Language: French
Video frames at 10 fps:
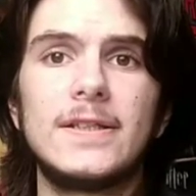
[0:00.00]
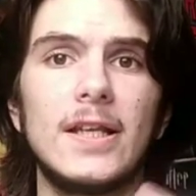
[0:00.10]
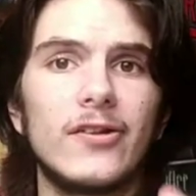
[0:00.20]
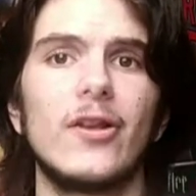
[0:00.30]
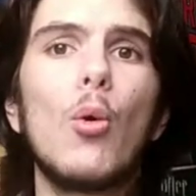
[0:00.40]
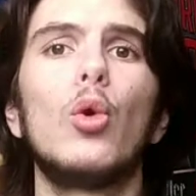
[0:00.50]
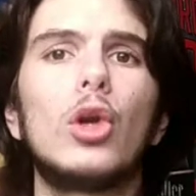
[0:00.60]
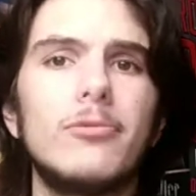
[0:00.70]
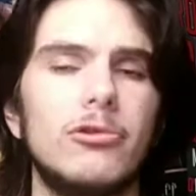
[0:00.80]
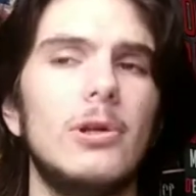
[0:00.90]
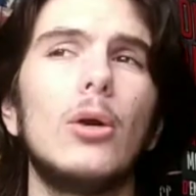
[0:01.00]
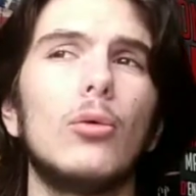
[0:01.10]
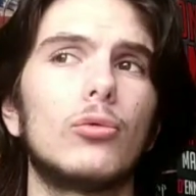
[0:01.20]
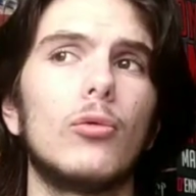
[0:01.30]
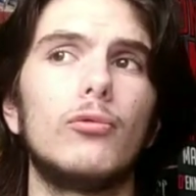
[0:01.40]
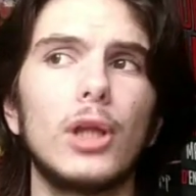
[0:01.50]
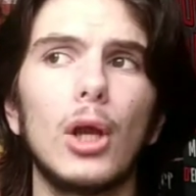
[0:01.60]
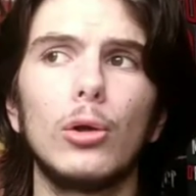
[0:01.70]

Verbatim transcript: dans un rôle comme celui-là qu'on voudrait